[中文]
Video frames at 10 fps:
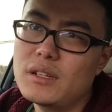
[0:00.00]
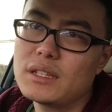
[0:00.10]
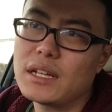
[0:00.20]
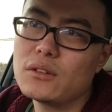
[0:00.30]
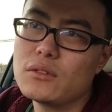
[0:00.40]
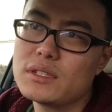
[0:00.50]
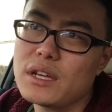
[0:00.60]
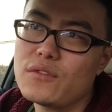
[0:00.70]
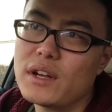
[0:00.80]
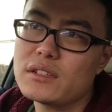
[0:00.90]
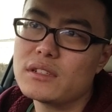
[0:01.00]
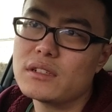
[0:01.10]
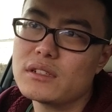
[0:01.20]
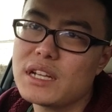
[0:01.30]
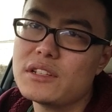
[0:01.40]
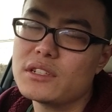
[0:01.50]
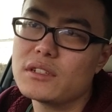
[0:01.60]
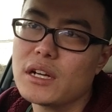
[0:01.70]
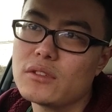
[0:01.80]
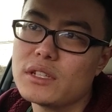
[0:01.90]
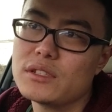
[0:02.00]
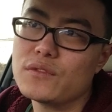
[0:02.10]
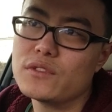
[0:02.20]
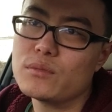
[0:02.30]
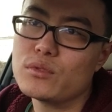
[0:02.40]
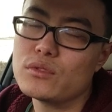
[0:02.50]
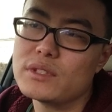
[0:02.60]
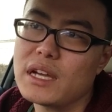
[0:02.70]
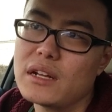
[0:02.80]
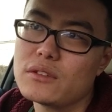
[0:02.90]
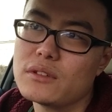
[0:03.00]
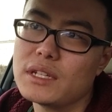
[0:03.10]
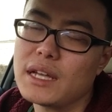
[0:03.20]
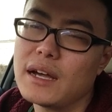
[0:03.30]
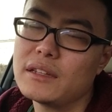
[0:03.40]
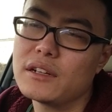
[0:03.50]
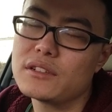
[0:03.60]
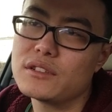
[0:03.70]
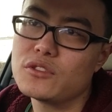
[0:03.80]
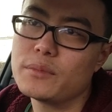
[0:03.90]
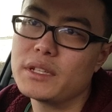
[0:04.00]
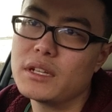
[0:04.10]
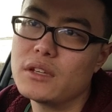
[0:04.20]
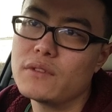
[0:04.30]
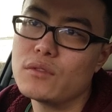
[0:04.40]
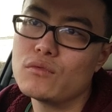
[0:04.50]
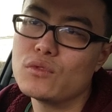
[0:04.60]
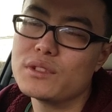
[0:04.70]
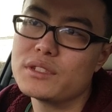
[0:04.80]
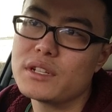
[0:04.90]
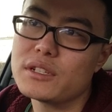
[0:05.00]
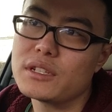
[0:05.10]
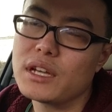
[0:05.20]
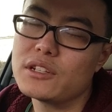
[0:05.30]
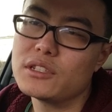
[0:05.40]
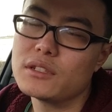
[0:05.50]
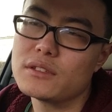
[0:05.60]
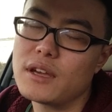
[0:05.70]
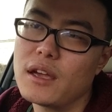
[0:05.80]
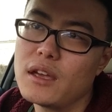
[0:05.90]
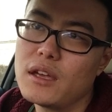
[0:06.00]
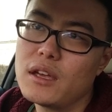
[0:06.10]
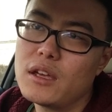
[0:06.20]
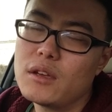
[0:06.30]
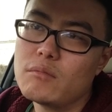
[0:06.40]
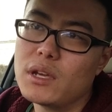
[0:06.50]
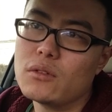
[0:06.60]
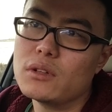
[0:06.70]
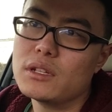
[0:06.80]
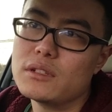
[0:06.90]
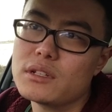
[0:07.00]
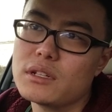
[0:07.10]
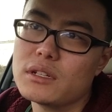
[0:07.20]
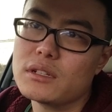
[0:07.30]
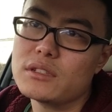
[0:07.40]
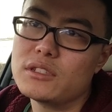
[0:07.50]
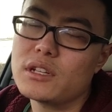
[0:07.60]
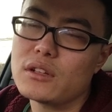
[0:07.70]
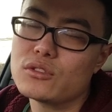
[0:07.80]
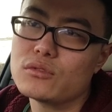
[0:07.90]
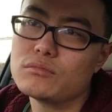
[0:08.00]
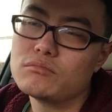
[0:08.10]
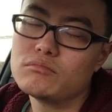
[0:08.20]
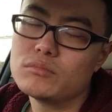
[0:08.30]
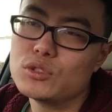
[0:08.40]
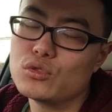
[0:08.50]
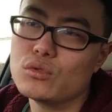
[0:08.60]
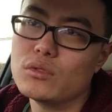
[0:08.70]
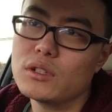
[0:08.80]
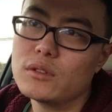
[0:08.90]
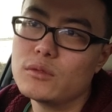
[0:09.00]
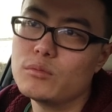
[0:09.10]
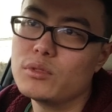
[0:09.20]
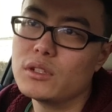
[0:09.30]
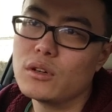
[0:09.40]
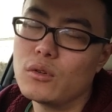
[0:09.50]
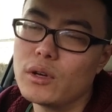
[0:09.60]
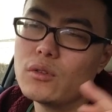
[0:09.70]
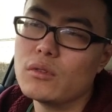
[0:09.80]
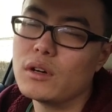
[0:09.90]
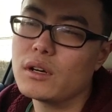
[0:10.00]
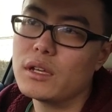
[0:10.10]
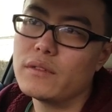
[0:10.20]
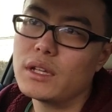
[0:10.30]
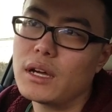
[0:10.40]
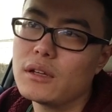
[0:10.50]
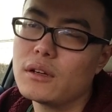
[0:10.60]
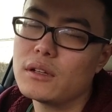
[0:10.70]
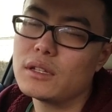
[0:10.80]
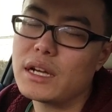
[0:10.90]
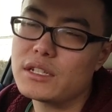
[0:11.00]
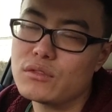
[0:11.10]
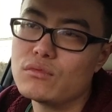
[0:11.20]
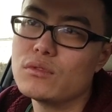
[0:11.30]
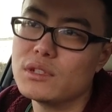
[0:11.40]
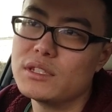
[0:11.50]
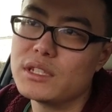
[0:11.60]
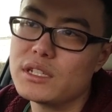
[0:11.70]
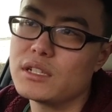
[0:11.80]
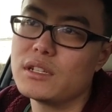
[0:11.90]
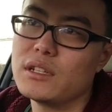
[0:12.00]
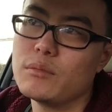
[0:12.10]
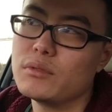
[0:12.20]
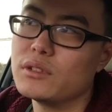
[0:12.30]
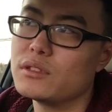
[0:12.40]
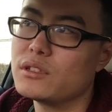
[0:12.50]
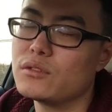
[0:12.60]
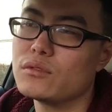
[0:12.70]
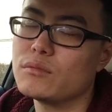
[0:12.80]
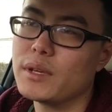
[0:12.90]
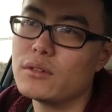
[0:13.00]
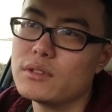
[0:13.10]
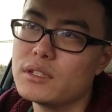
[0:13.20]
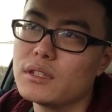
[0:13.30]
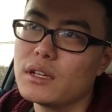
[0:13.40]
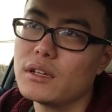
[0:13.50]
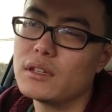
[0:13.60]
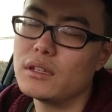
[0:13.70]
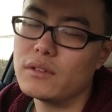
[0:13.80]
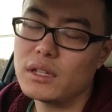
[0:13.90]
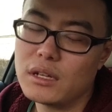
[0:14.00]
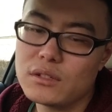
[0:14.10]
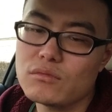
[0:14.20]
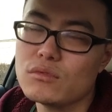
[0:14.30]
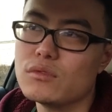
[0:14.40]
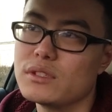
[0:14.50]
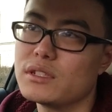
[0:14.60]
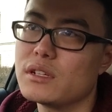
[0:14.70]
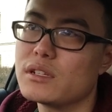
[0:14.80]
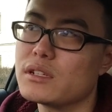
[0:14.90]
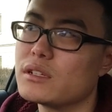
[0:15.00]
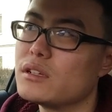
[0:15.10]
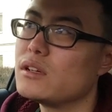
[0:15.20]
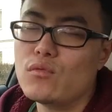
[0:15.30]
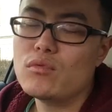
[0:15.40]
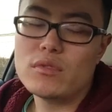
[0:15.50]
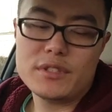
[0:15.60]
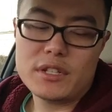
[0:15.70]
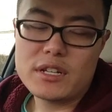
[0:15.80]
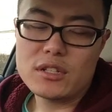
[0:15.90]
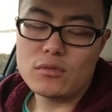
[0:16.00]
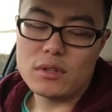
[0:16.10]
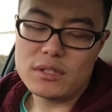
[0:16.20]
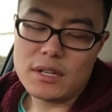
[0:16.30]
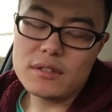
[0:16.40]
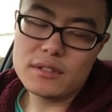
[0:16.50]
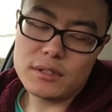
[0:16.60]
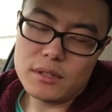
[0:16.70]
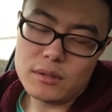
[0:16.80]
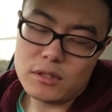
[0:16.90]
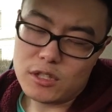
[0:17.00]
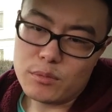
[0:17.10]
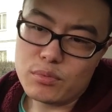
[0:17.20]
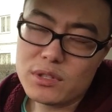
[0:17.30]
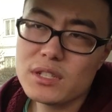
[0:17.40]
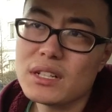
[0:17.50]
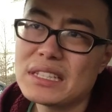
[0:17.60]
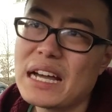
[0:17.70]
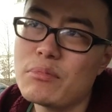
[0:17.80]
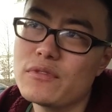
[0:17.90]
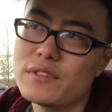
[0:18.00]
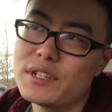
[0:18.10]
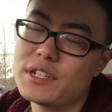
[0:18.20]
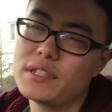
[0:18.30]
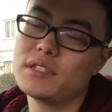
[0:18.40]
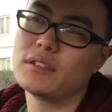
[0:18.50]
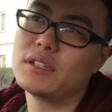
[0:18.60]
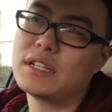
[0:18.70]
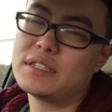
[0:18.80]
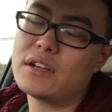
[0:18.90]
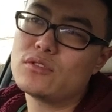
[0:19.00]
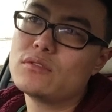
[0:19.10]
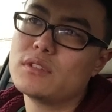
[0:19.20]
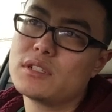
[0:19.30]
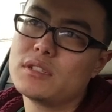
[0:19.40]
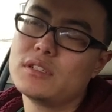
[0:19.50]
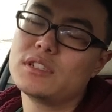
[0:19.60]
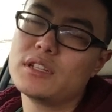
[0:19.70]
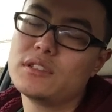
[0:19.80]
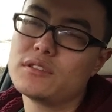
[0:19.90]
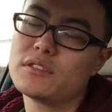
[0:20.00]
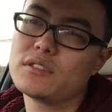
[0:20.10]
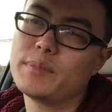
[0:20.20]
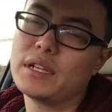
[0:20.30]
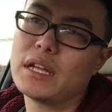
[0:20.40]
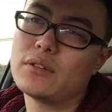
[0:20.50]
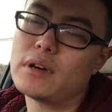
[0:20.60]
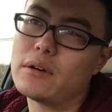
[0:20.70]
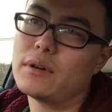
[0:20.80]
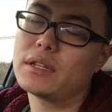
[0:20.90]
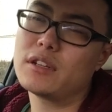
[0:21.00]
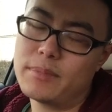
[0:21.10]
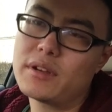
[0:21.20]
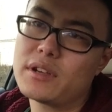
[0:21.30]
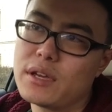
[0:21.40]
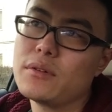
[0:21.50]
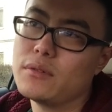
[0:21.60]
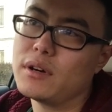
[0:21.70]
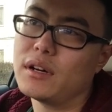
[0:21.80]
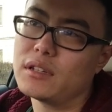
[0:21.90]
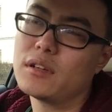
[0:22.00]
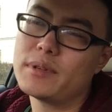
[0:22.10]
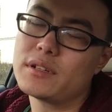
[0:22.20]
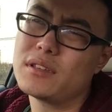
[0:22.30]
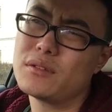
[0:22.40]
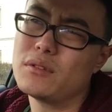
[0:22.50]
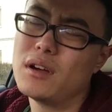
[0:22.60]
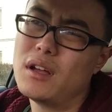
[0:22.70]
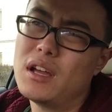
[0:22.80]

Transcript: 他的国家发生了战争，然后他的政府就不存在了，所以他当时就被定义为无国籍人士，他只能在美国的这个机场中。度过，不能回国，因为他的他是无国籍人士，也不能进入美国境内，因为他是无国籍人士。对无国籍人士，我相信是不适合大部分人申请的。大家如果是申请政治避难的话，我特别是英国哈，特别是英国，